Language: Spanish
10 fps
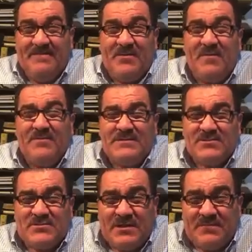Pero vamos a
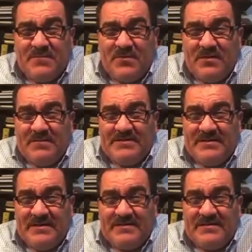escuchar primero la
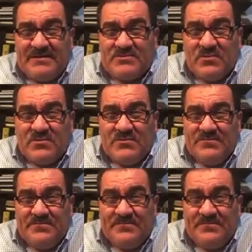mentira de Nazón.